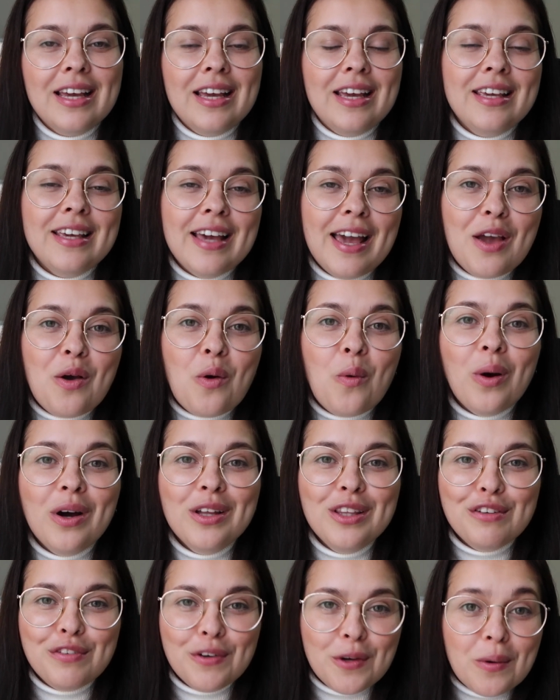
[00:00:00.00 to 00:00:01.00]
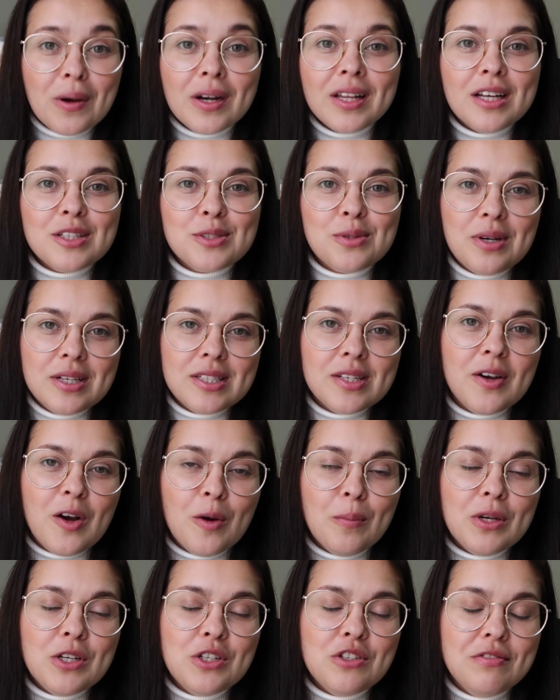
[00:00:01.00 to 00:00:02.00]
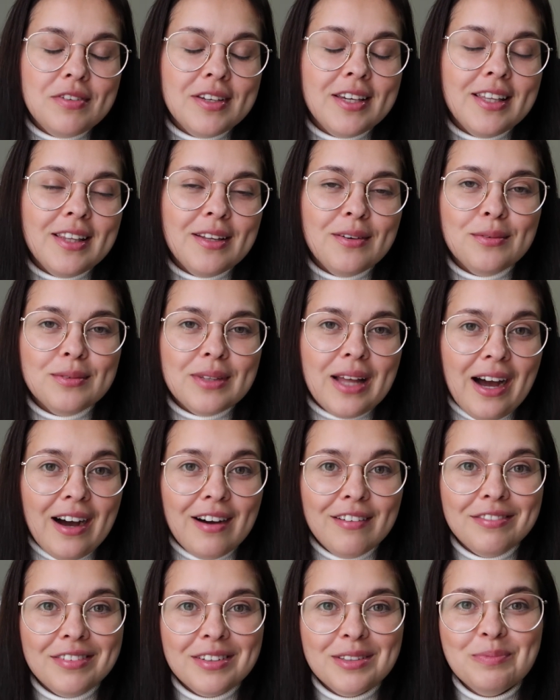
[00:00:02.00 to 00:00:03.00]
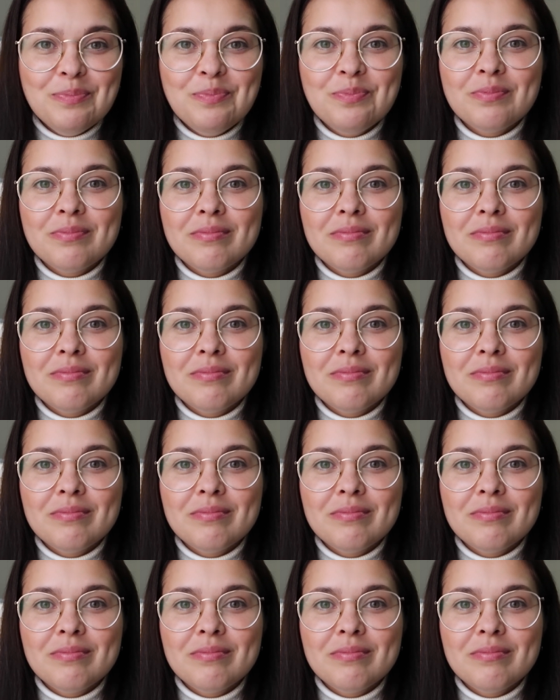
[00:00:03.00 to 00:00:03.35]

E aí quando eu fui guardar as coisas eu realmente vi que não dava.